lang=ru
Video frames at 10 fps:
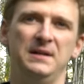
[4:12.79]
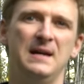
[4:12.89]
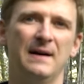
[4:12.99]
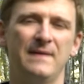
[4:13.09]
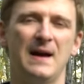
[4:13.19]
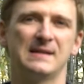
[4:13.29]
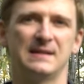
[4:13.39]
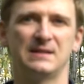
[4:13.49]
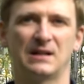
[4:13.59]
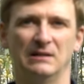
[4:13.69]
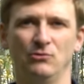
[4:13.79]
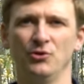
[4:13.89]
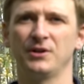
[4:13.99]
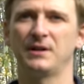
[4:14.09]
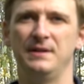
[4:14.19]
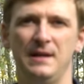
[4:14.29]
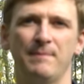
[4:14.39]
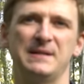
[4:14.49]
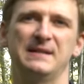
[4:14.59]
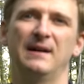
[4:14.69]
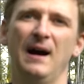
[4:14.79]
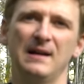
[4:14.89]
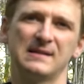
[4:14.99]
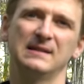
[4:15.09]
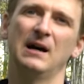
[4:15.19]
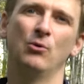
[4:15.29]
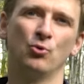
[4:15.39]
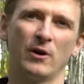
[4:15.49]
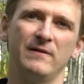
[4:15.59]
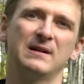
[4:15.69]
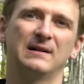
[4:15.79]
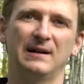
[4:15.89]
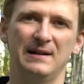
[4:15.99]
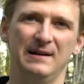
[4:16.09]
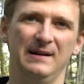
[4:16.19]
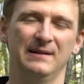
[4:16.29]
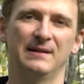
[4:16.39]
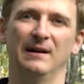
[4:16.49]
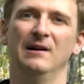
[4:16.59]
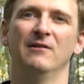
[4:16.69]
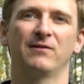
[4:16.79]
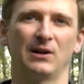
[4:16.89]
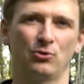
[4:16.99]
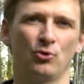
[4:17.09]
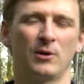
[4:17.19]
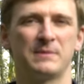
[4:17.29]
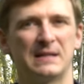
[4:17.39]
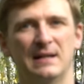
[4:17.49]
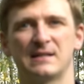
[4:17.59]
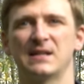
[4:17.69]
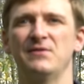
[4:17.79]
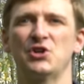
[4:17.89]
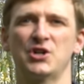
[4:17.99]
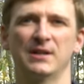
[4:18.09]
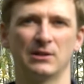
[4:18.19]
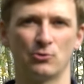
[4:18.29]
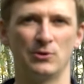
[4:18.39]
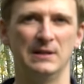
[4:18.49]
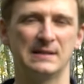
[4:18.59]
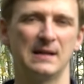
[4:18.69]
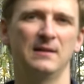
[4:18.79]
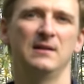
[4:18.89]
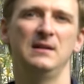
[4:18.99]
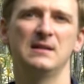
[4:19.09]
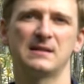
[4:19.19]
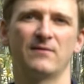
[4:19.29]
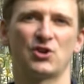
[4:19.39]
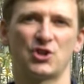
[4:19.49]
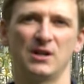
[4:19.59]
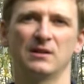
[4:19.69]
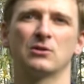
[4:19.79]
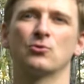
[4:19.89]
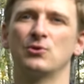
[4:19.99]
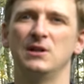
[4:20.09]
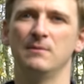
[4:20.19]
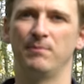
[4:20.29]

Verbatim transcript: И ни одна из этих колонок не посягается на уровень хай-энда, в котором царят совершенно другие цены и совершенно другие